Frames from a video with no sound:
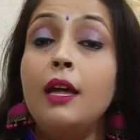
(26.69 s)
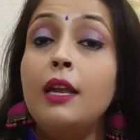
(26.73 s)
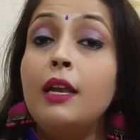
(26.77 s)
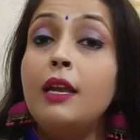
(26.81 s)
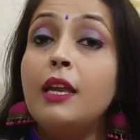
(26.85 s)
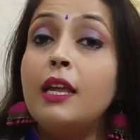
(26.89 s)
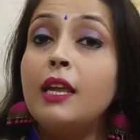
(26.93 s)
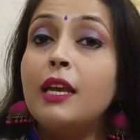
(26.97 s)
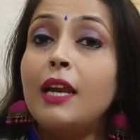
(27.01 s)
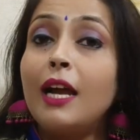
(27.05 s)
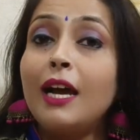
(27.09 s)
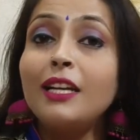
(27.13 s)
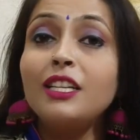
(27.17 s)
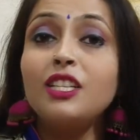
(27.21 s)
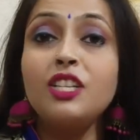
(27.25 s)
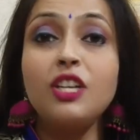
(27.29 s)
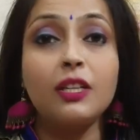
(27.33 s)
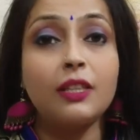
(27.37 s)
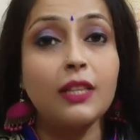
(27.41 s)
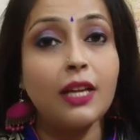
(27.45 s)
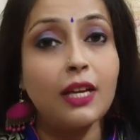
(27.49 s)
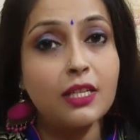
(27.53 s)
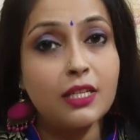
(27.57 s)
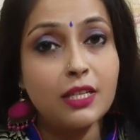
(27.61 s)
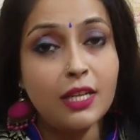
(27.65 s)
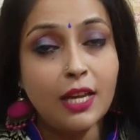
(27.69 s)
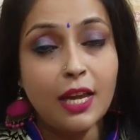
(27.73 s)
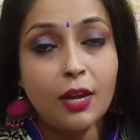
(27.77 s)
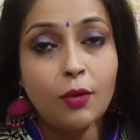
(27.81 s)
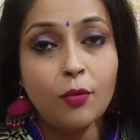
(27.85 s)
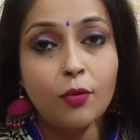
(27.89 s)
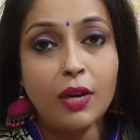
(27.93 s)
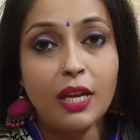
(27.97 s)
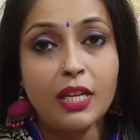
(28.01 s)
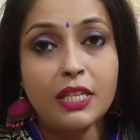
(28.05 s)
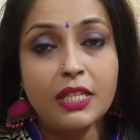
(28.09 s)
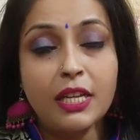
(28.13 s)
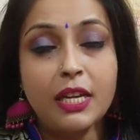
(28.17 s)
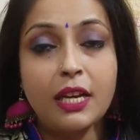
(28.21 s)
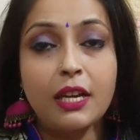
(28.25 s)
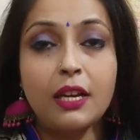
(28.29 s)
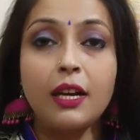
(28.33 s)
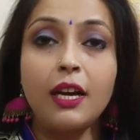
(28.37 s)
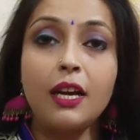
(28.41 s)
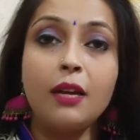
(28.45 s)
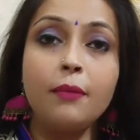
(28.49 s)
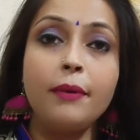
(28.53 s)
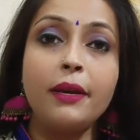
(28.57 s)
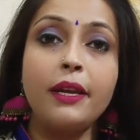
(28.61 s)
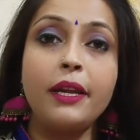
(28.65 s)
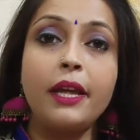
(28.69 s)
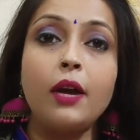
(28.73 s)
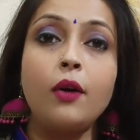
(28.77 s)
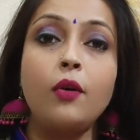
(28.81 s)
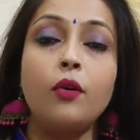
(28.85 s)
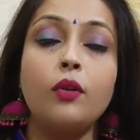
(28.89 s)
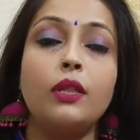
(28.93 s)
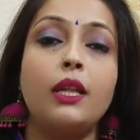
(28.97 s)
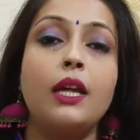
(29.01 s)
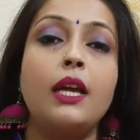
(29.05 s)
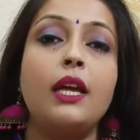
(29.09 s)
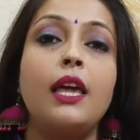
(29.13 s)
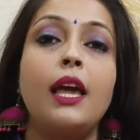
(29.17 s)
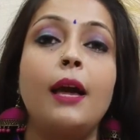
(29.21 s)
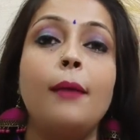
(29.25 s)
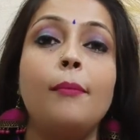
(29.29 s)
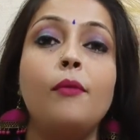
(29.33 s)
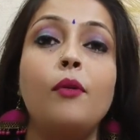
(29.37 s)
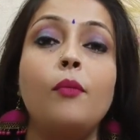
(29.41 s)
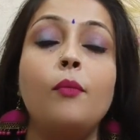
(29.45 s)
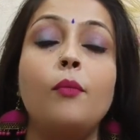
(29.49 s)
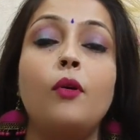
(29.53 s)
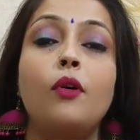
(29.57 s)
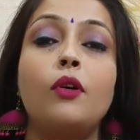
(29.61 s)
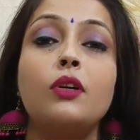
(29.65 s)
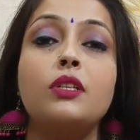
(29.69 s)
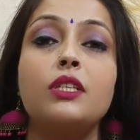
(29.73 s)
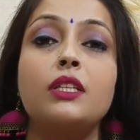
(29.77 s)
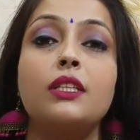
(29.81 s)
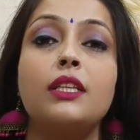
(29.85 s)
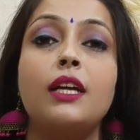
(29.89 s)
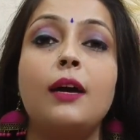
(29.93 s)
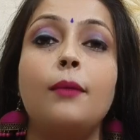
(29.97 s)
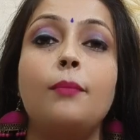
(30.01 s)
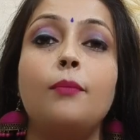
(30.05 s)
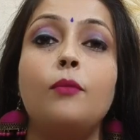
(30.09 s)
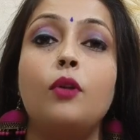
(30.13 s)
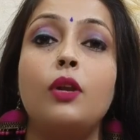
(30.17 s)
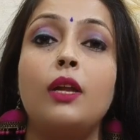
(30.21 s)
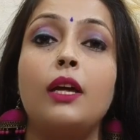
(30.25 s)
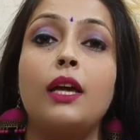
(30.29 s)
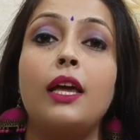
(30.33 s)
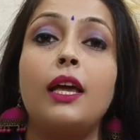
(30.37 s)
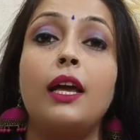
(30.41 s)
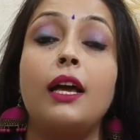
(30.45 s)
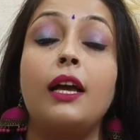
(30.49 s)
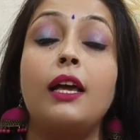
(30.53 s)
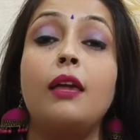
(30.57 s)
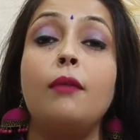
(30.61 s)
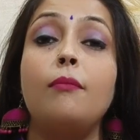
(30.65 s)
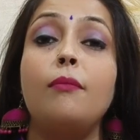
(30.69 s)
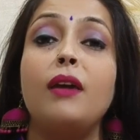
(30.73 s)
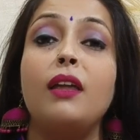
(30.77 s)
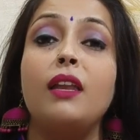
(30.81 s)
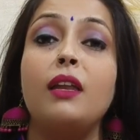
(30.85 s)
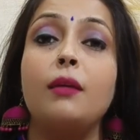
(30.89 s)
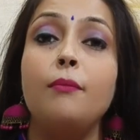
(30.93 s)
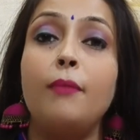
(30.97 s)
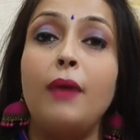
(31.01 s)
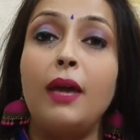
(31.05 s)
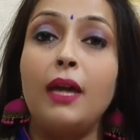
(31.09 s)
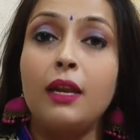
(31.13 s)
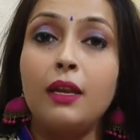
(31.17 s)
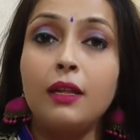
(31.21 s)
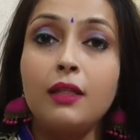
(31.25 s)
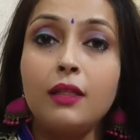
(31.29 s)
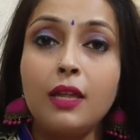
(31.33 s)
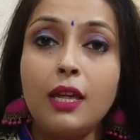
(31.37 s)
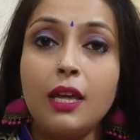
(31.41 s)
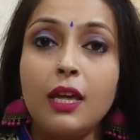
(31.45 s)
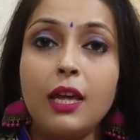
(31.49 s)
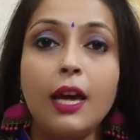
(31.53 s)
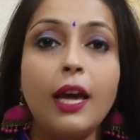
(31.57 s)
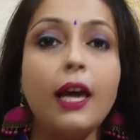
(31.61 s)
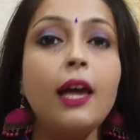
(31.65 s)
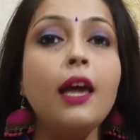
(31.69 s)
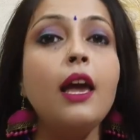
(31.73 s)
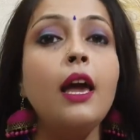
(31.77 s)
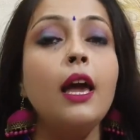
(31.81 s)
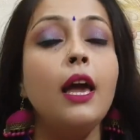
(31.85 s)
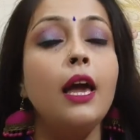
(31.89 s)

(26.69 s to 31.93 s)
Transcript: निराश हताश नहीं होना चाहिए कई बार क्या होता है कि आपको बहुत ज़्यादा आपको लगेगा कि मैंने मेहनत की है